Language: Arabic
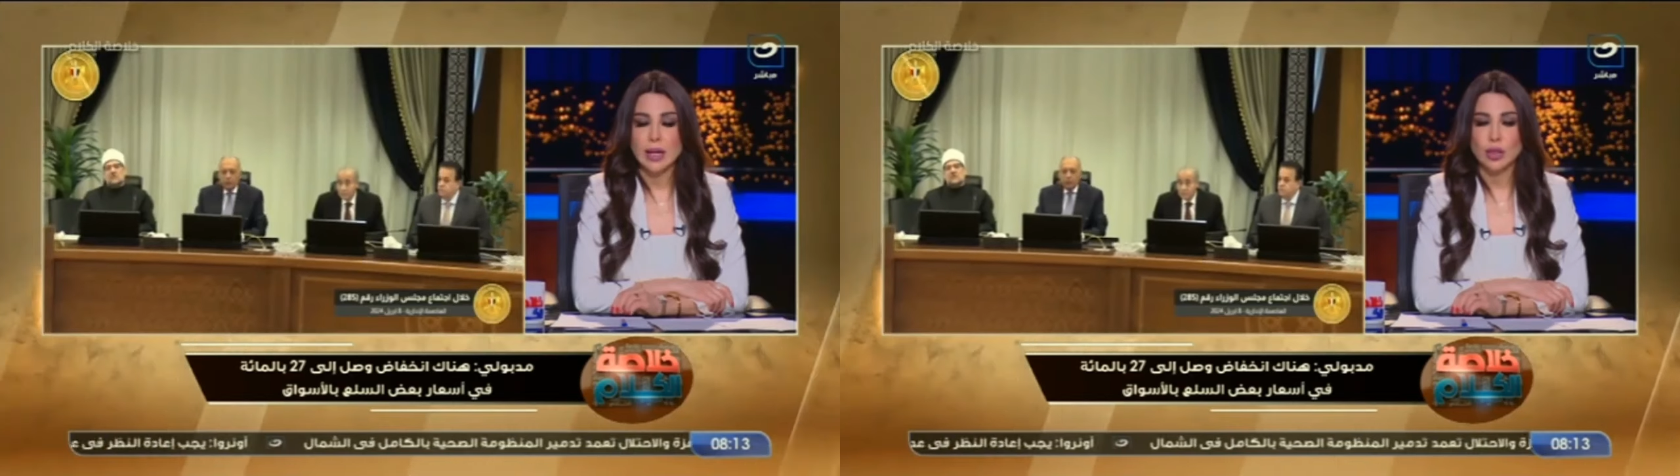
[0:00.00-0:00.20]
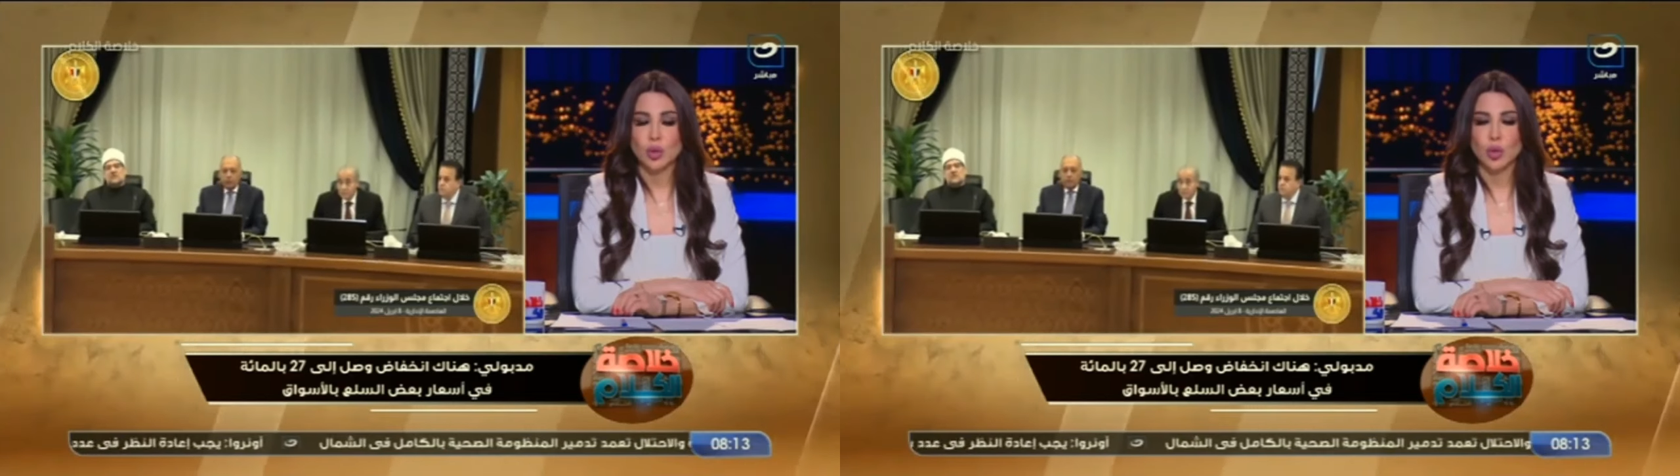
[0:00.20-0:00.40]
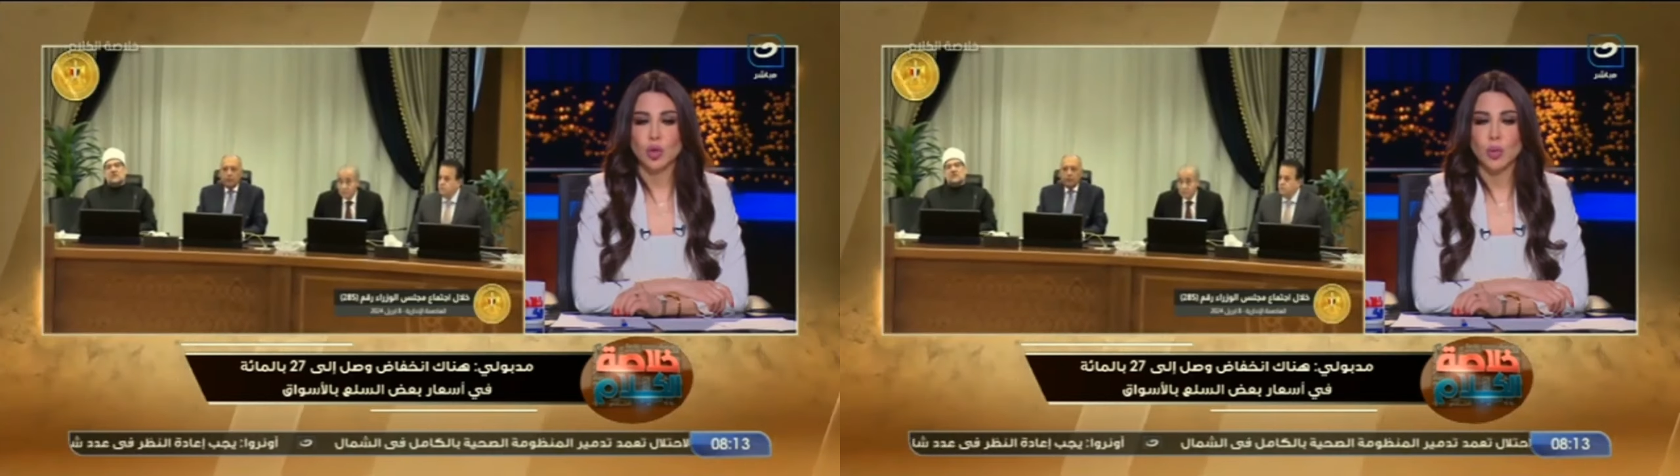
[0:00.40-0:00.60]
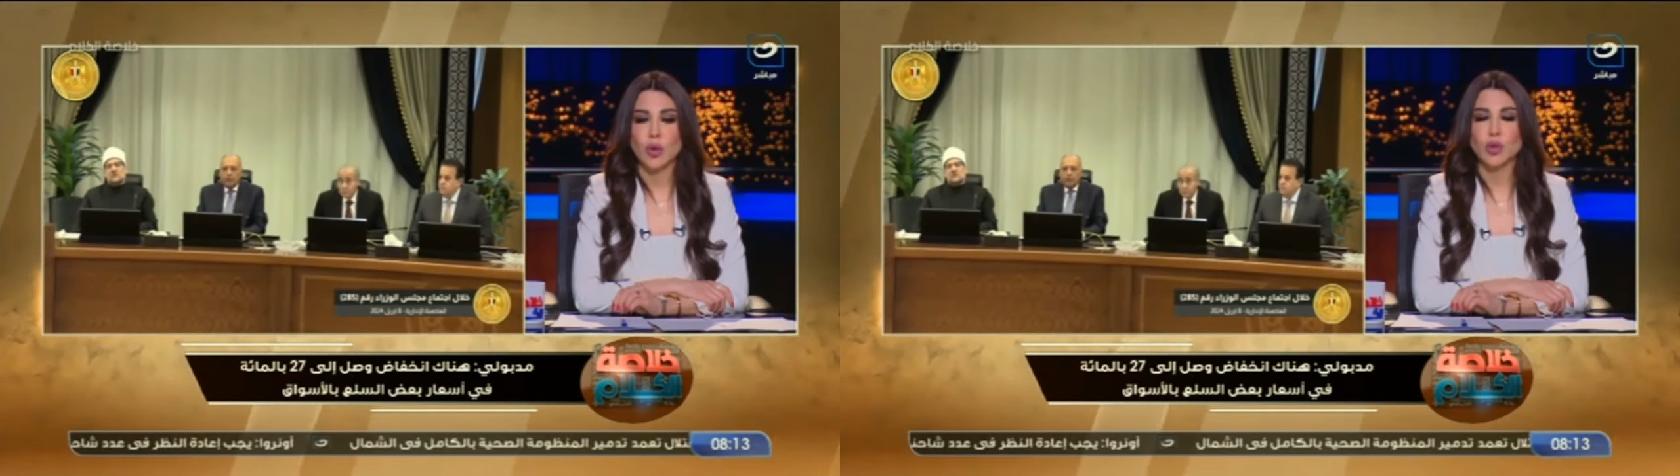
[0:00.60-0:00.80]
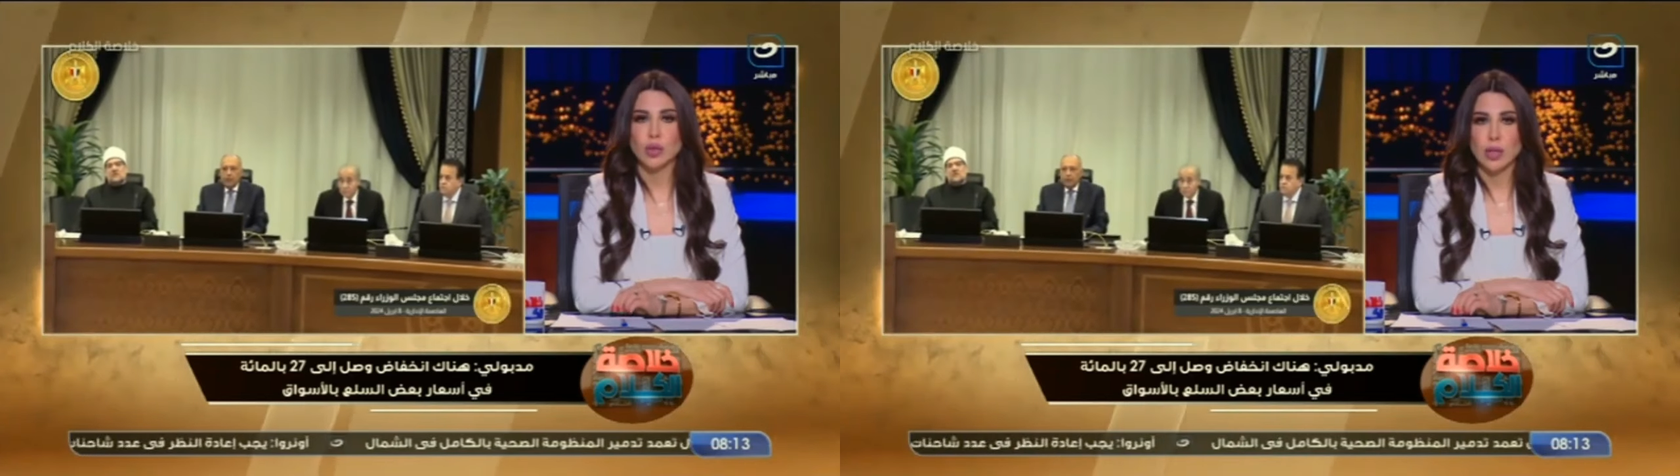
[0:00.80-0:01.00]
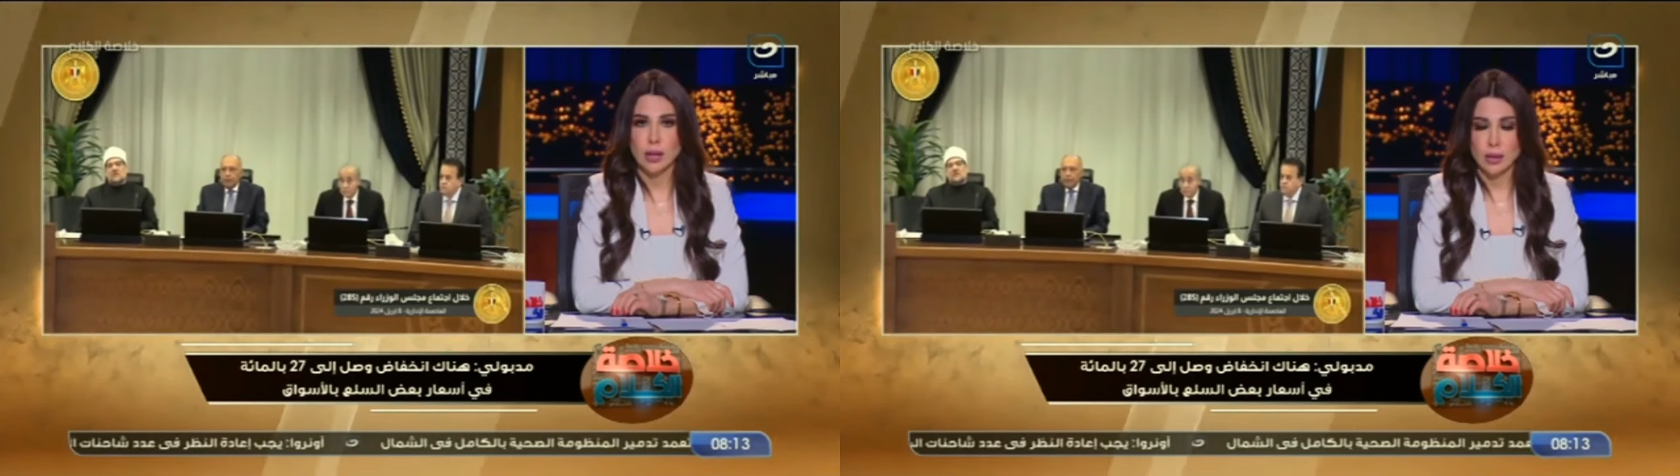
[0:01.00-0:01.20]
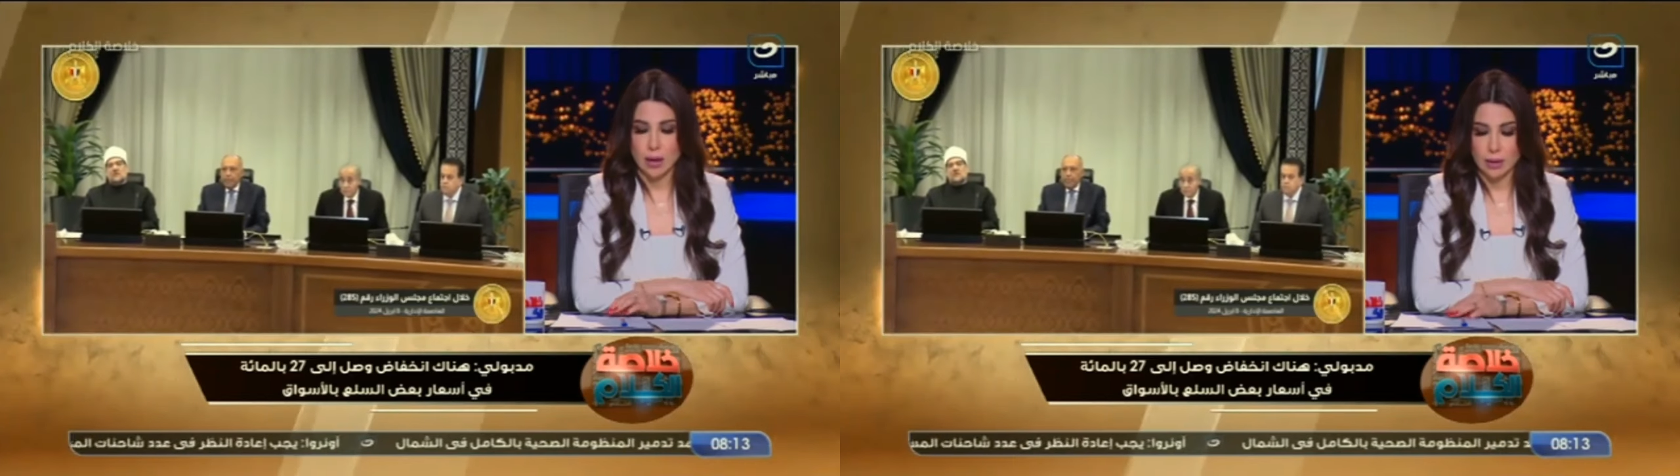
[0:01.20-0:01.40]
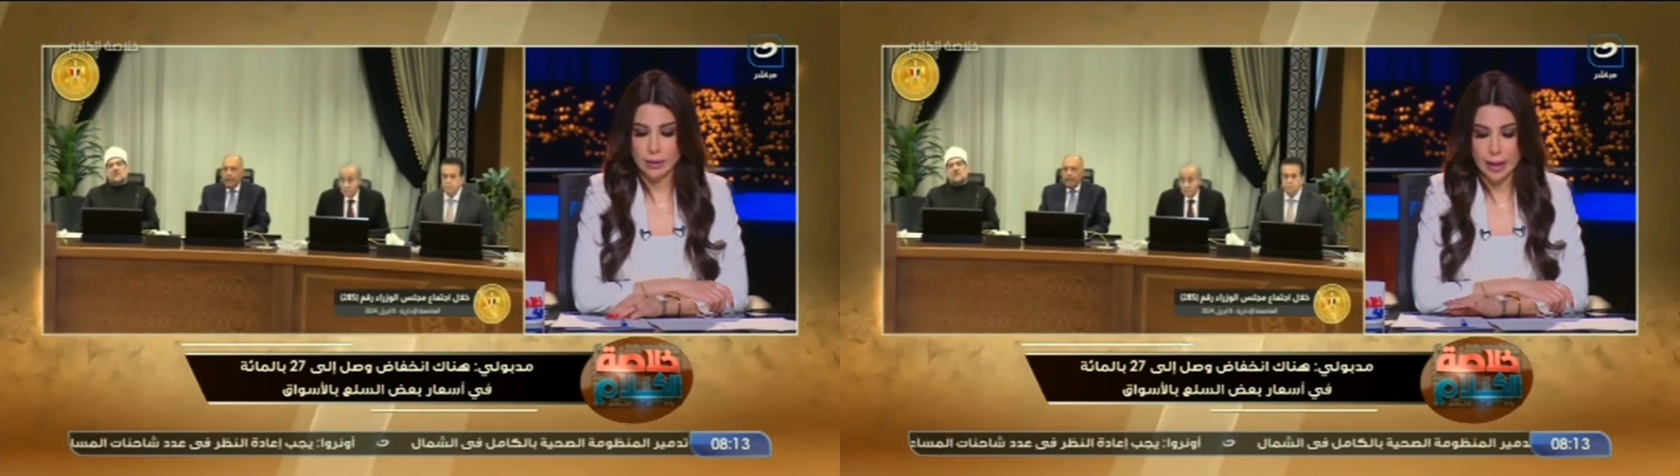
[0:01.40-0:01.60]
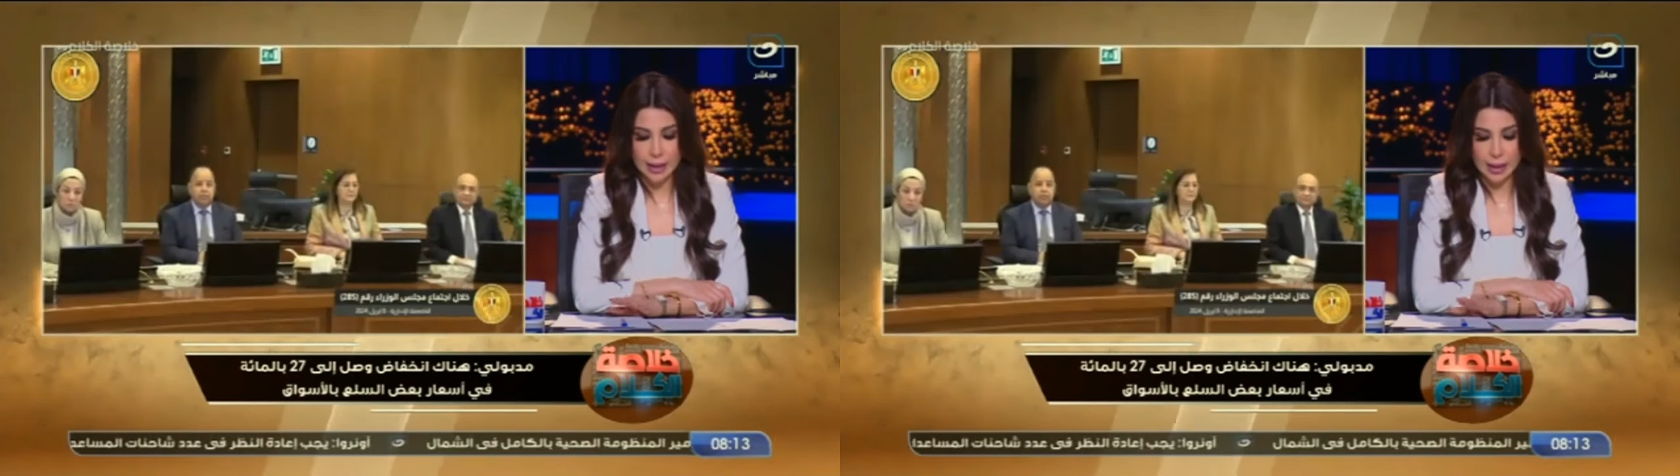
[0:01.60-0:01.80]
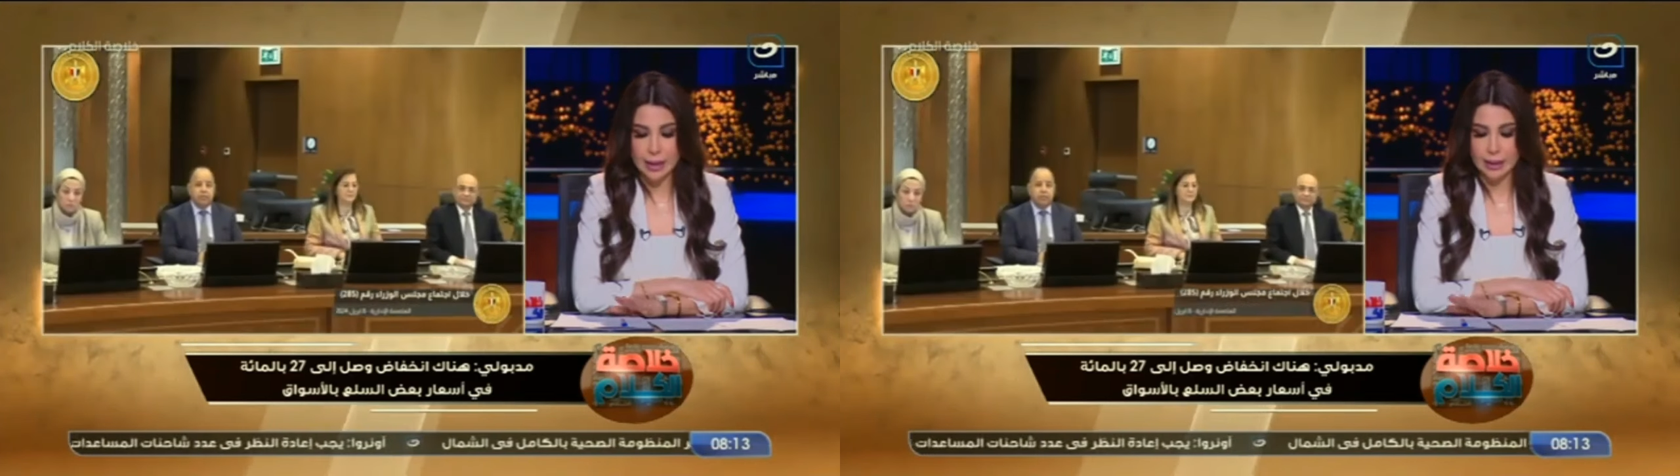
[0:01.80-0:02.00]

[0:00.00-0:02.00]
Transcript: انتوا قلتوه بخصوص الاسعار تاني غير